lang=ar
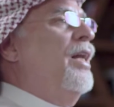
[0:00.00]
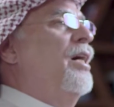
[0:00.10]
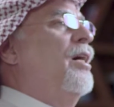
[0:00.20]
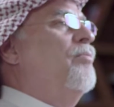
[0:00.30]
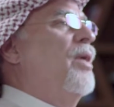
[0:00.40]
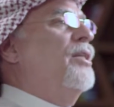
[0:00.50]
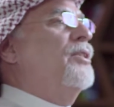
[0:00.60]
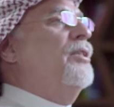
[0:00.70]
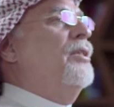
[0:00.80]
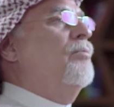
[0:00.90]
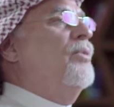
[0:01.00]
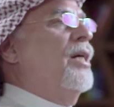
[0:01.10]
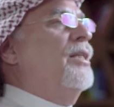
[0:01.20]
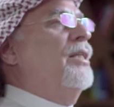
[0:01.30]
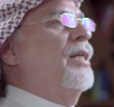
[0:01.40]
على باقي
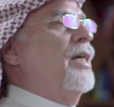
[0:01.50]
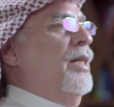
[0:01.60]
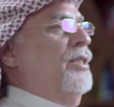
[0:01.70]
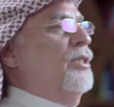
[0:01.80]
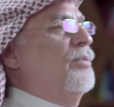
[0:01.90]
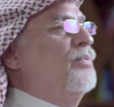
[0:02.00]
بلادين الخليج